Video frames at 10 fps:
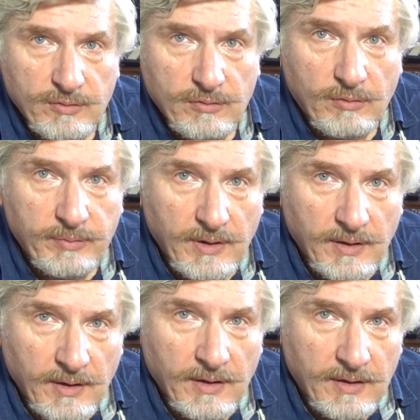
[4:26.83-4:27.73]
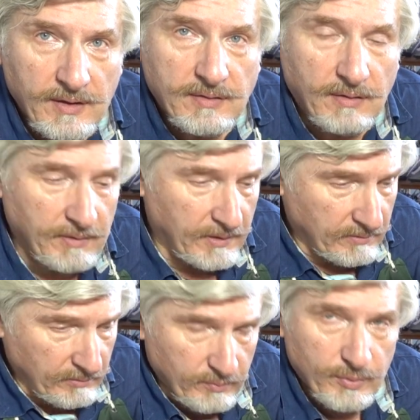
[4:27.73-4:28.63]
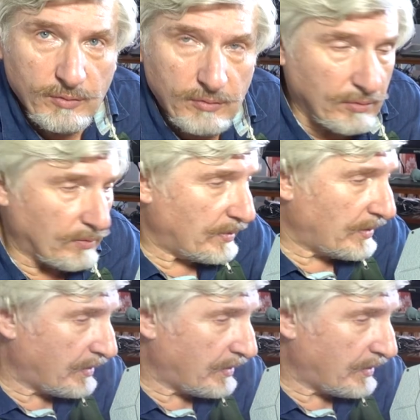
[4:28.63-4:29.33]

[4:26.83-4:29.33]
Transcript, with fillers: удобней рисовать, ну, под углом.